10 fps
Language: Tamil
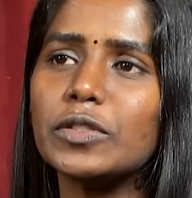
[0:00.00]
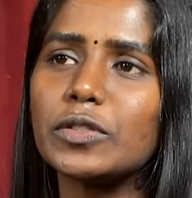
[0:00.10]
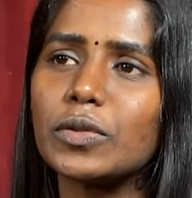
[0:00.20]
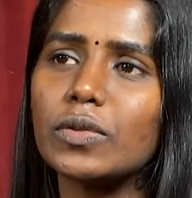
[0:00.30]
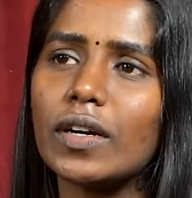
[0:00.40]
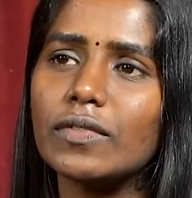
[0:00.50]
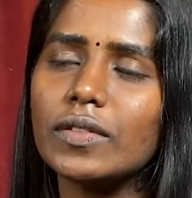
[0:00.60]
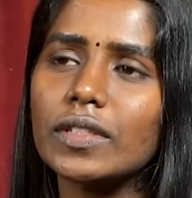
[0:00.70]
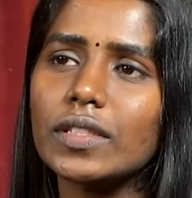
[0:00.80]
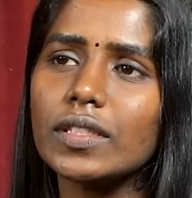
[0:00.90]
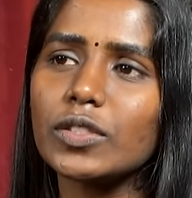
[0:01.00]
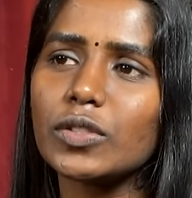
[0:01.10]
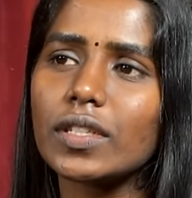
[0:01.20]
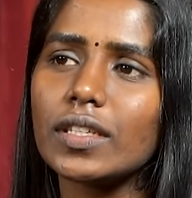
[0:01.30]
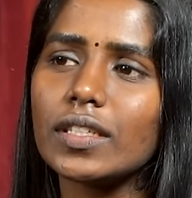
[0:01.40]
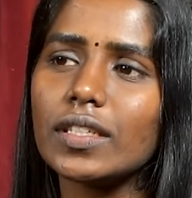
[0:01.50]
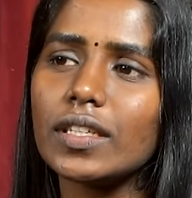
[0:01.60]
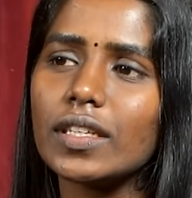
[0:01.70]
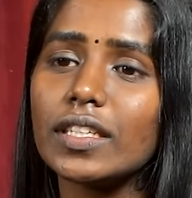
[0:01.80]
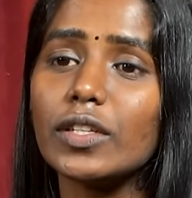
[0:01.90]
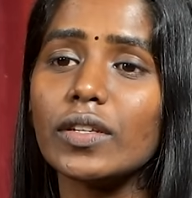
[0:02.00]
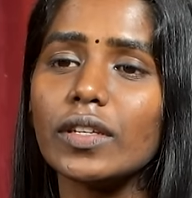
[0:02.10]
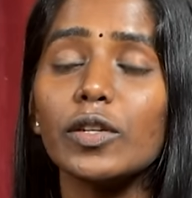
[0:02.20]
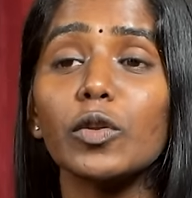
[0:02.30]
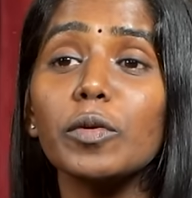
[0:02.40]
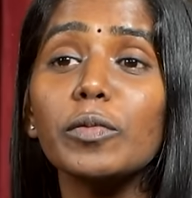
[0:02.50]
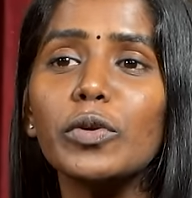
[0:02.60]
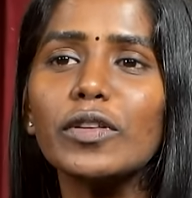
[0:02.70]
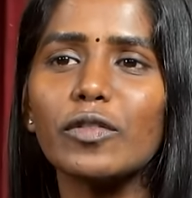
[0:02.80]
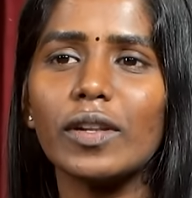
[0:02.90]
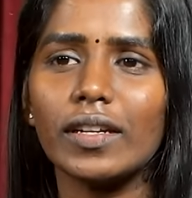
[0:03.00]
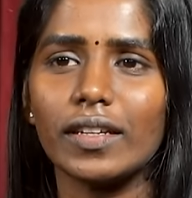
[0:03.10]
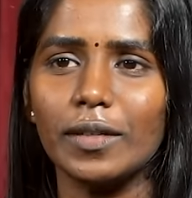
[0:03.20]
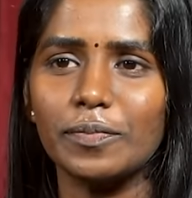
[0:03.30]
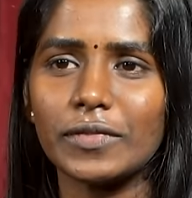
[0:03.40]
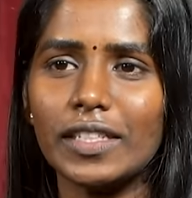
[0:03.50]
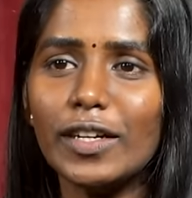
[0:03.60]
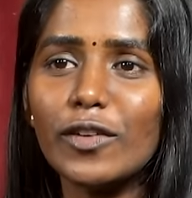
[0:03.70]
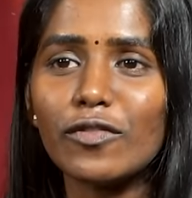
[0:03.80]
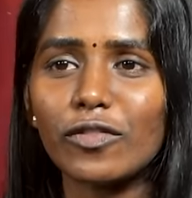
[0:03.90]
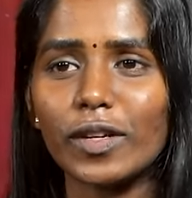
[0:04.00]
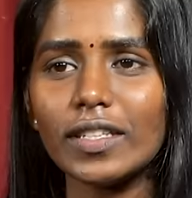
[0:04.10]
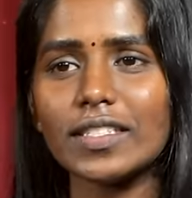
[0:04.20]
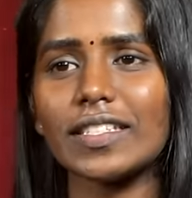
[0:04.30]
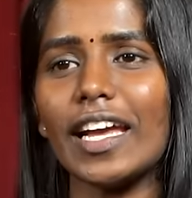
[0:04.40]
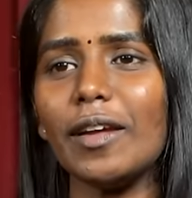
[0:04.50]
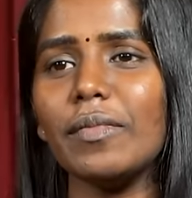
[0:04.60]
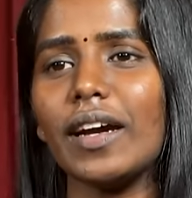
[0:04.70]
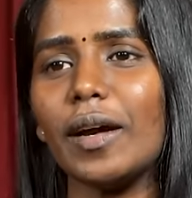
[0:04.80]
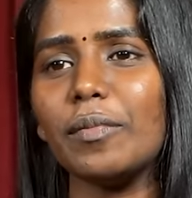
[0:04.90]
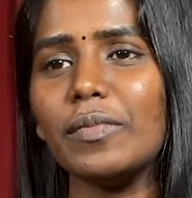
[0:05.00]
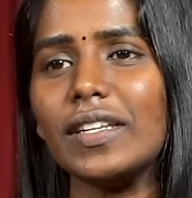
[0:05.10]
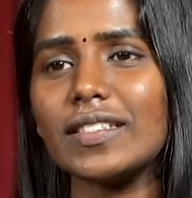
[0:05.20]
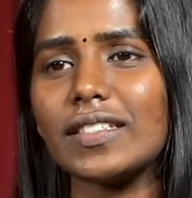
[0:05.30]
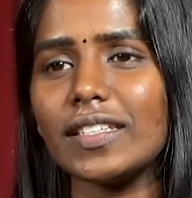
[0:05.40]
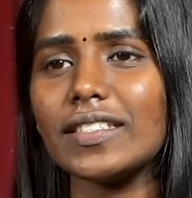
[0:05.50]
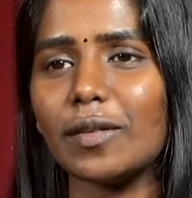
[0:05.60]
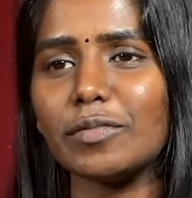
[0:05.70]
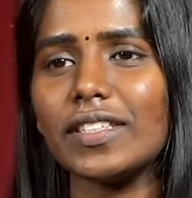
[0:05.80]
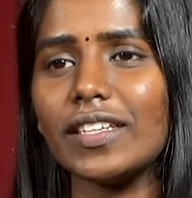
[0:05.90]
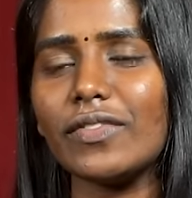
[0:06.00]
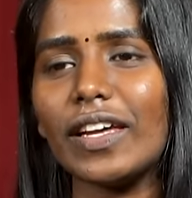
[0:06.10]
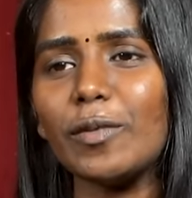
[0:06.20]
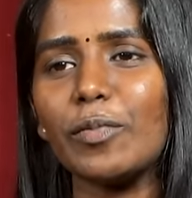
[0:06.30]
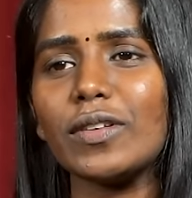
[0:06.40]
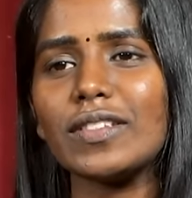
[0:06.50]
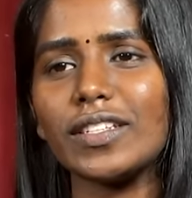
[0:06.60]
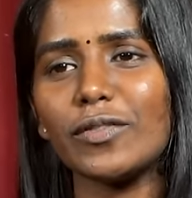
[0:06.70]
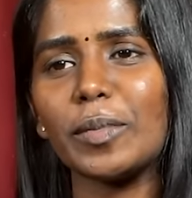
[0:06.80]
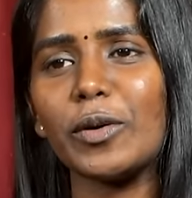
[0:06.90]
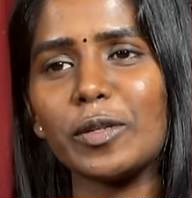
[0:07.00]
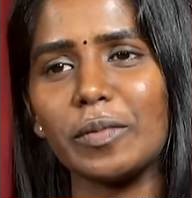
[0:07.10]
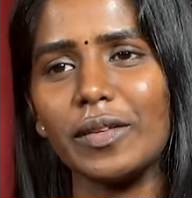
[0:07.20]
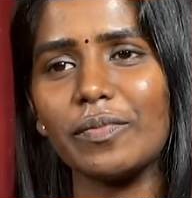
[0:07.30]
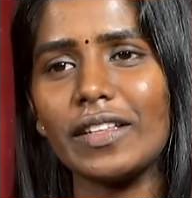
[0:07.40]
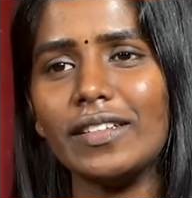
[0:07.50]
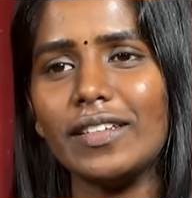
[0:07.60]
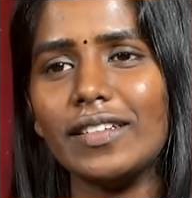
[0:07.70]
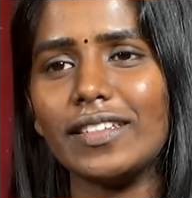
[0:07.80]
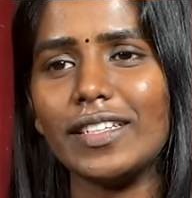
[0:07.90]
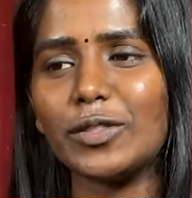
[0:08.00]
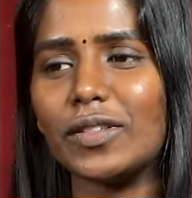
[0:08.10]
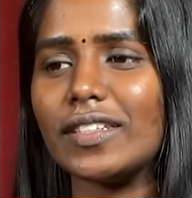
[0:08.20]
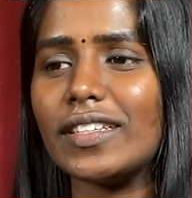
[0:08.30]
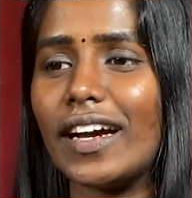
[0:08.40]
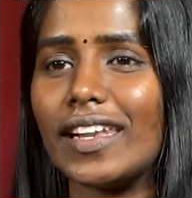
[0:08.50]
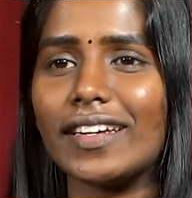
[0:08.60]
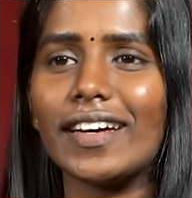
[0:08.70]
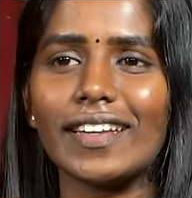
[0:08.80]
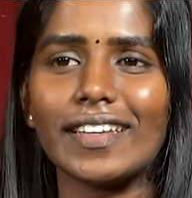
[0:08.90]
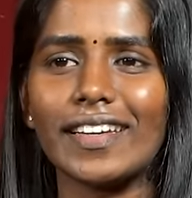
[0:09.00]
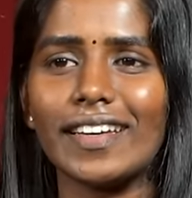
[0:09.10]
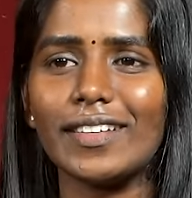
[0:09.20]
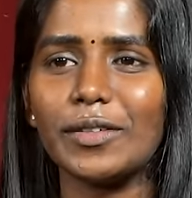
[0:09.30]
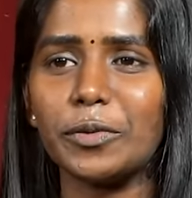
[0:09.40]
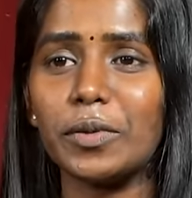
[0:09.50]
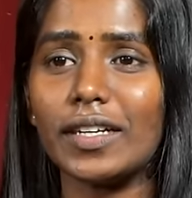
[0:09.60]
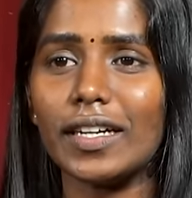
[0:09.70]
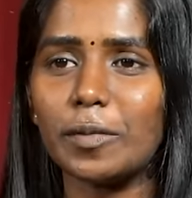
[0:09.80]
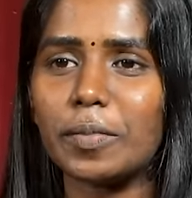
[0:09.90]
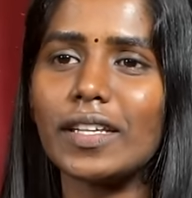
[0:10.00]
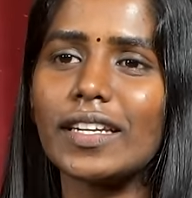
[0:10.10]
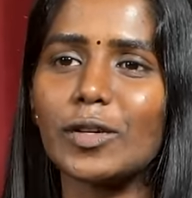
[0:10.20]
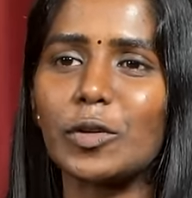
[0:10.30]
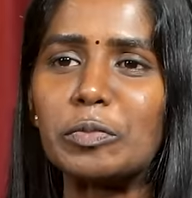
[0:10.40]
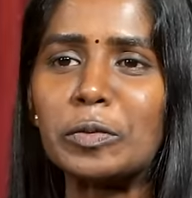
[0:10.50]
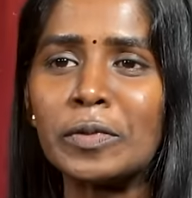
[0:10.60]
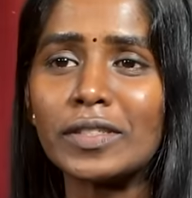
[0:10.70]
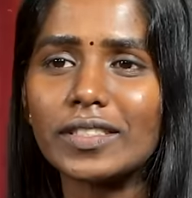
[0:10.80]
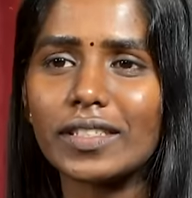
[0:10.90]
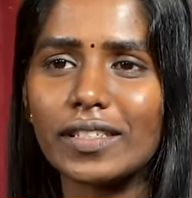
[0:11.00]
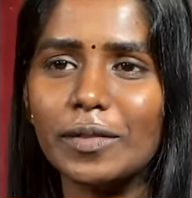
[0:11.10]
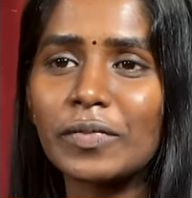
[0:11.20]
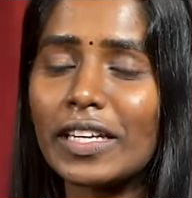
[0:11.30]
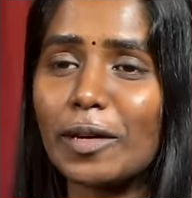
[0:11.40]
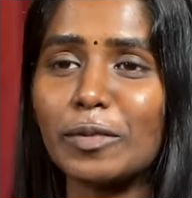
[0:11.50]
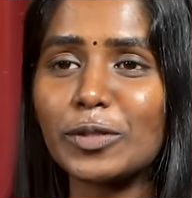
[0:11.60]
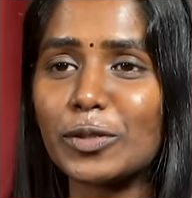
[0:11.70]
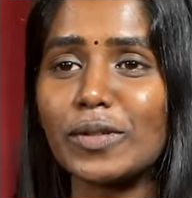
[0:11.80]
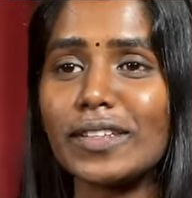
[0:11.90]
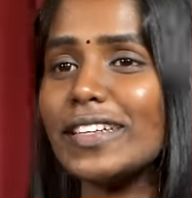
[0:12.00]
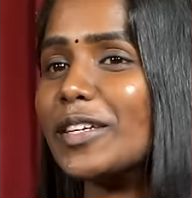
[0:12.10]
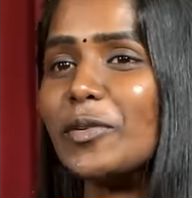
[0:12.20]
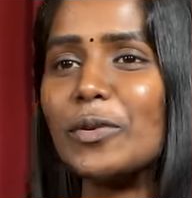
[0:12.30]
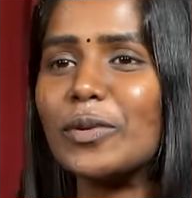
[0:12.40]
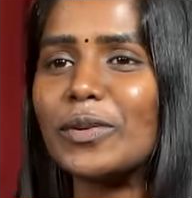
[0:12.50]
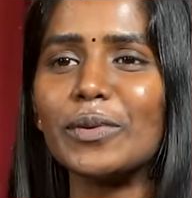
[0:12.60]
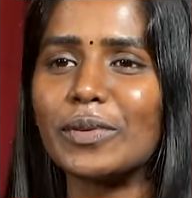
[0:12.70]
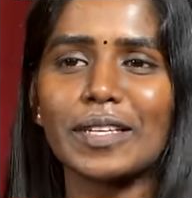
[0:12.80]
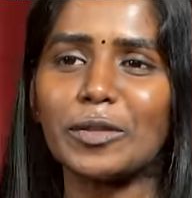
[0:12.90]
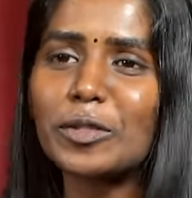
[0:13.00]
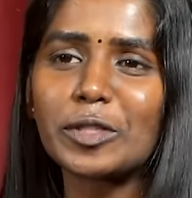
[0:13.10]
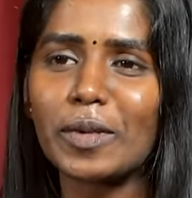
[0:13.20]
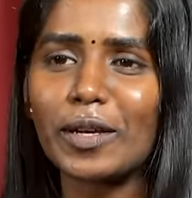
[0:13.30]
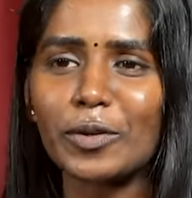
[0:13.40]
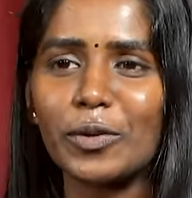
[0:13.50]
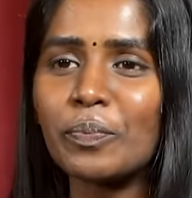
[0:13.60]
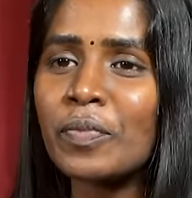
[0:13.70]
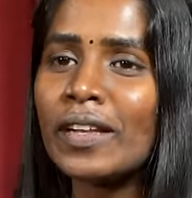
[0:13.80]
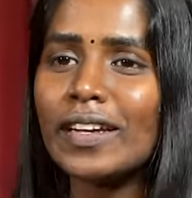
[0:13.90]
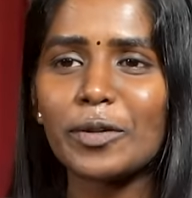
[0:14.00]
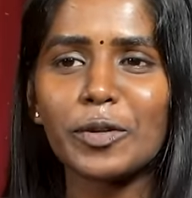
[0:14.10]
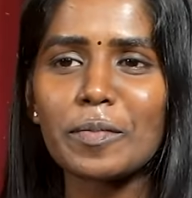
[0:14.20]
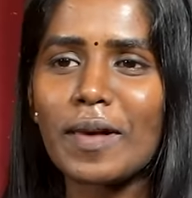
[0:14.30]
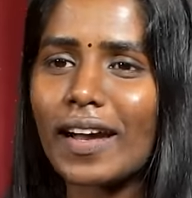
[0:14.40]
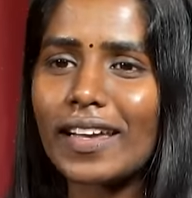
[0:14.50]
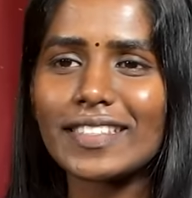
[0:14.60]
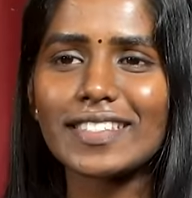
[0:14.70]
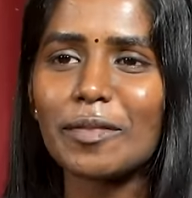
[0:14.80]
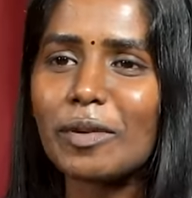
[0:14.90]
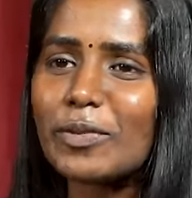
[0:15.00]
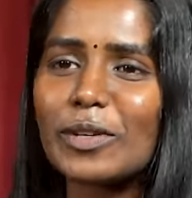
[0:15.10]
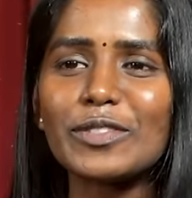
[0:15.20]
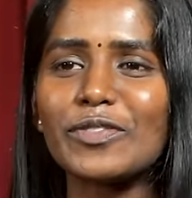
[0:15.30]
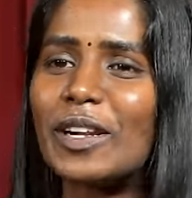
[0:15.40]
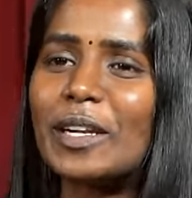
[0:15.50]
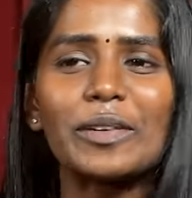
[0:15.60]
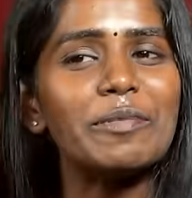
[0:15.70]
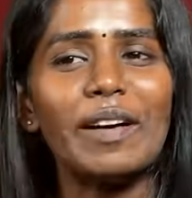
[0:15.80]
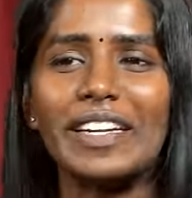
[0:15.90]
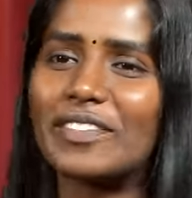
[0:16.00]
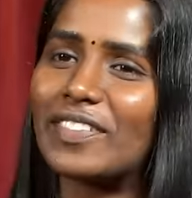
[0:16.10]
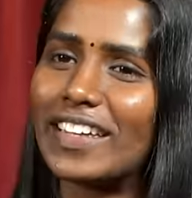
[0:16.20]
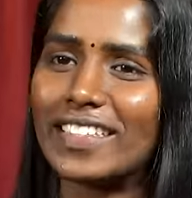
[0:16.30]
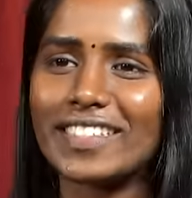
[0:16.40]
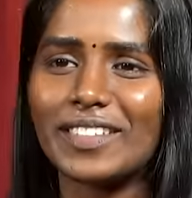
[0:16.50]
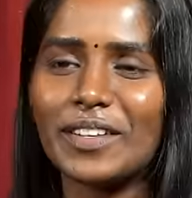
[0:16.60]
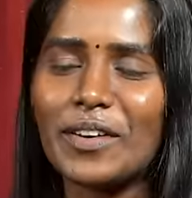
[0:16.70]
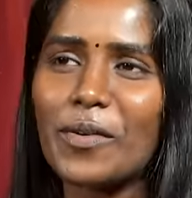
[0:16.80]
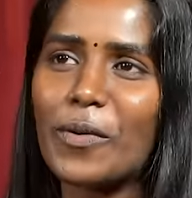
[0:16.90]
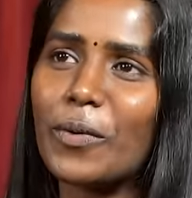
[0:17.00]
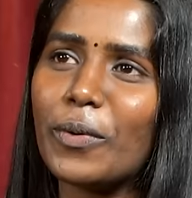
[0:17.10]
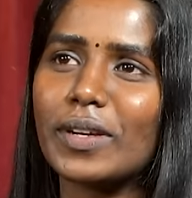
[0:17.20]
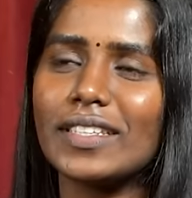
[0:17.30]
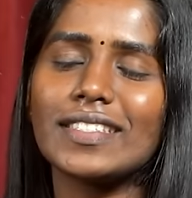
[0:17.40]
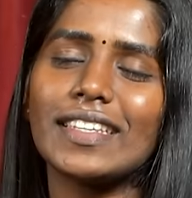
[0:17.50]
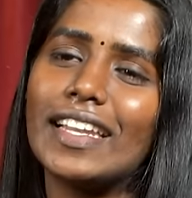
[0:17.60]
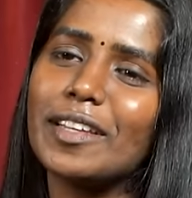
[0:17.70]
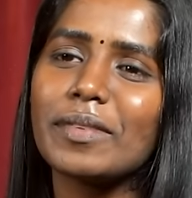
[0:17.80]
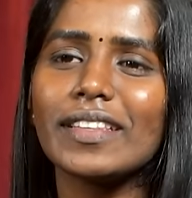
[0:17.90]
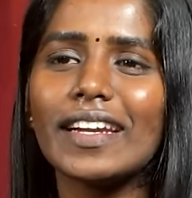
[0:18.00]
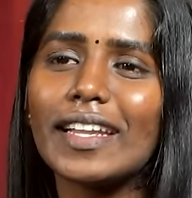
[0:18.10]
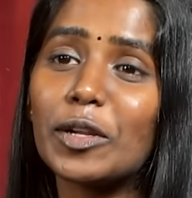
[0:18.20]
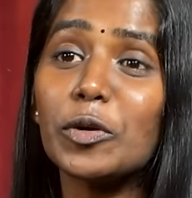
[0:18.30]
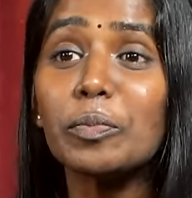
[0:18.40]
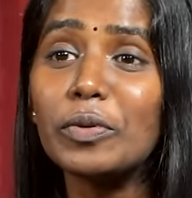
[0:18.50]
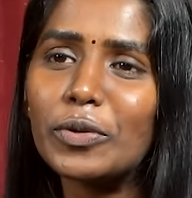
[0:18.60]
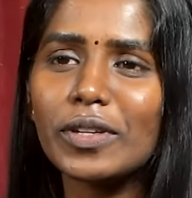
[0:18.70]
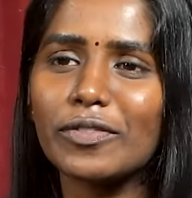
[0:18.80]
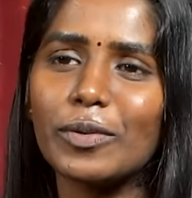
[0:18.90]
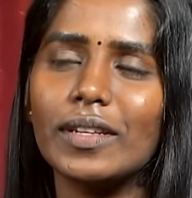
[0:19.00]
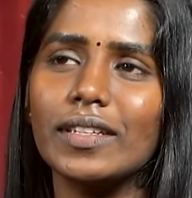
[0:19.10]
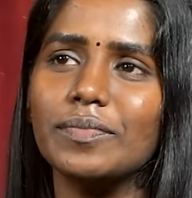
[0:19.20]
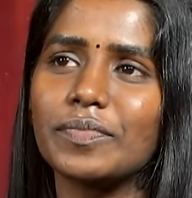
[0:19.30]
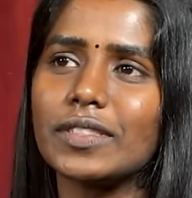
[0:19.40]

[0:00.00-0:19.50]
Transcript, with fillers: ஸோ அவன் வந்து சொன்னாக்கி நீ நீ ரொம்ப பியூட்டிஃபுல்லாக இருக்க ஃபர்ஸ்ட் டைம் ஐ ஆம் லிஸ்னிங் சம்திங் வெரி பாசிட்டிவ் அபவுட் மீ நீ சொல்கிற நீ அழகாக இருக்க உன் கருப்பு தான் எனக்கு ரொம்ப பிடிச்சிருக்கு அப்படி சொன்னால் எவ்வளோ சந்தோஷமாக இருக்கும் யூனோ மை ஸ்டமக் வாஸ் ஃபில்ட் வித் பட்டர்ஃப்ளைஸ் ஓ ஹீஸ் டெல்லிங் மீ தட் ஐ லுக் பியூட்டிஃபுல்னு